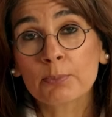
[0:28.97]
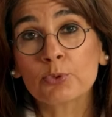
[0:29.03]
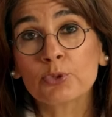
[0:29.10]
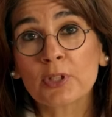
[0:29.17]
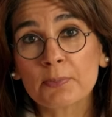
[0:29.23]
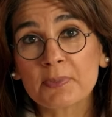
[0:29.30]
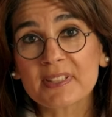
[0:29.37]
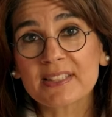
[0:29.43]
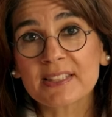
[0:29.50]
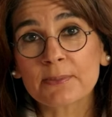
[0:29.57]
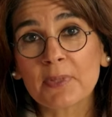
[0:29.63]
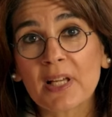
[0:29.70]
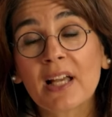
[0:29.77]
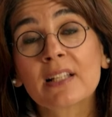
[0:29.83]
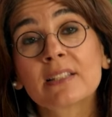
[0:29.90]
Bu da
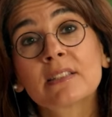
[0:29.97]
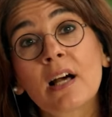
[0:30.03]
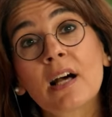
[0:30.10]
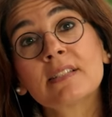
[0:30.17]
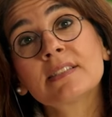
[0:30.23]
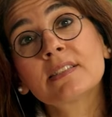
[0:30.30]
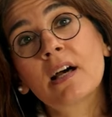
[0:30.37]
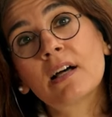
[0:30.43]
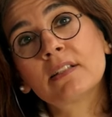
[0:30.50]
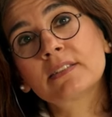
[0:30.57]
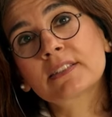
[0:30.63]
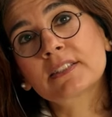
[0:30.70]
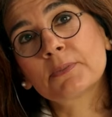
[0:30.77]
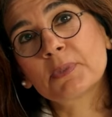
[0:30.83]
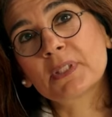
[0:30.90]
bizim daha
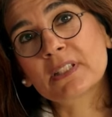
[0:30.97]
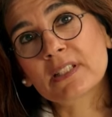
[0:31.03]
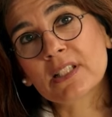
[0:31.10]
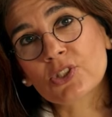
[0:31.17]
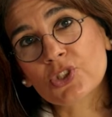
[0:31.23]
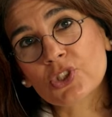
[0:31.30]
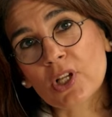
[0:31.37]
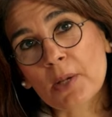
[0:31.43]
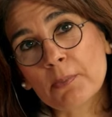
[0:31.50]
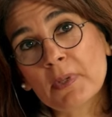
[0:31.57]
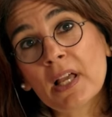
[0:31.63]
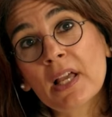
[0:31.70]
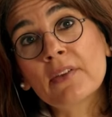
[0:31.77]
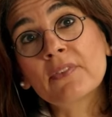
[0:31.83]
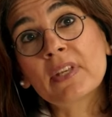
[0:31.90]
sağlıklı bir yaşam,